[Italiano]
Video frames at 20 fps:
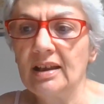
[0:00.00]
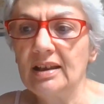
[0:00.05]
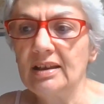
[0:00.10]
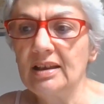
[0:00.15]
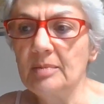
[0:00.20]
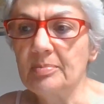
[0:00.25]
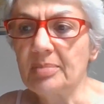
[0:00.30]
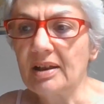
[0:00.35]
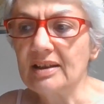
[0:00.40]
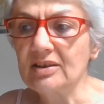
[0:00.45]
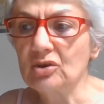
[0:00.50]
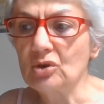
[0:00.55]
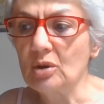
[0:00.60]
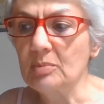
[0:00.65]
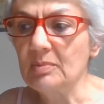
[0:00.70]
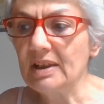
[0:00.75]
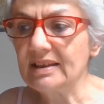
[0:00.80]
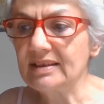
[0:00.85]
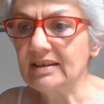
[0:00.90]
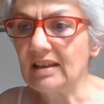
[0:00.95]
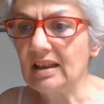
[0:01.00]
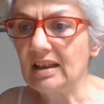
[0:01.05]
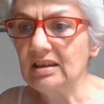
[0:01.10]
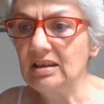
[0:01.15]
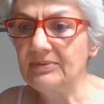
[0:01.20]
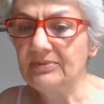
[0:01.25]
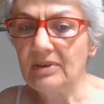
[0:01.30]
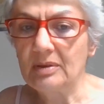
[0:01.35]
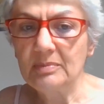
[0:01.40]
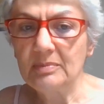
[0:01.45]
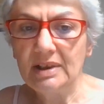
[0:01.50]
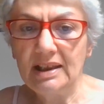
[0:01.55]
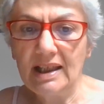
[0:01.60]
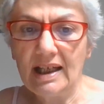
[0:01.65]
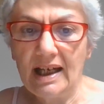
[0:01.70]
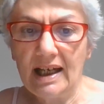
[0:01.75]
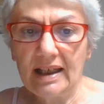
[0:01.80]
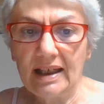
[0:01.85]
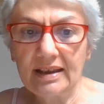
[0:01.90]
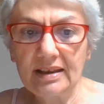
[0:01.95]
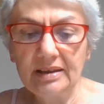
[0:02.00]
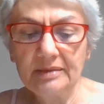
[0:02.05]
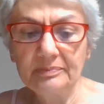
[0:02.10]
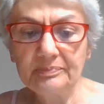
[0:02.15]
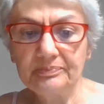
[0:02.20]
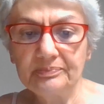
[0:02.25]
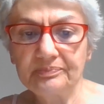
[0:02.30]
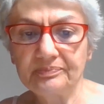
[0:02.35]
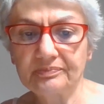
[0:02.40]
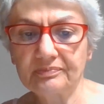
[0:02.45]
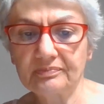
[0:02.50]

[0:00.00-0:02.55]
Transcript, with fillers: li presto ai miei stretti familiari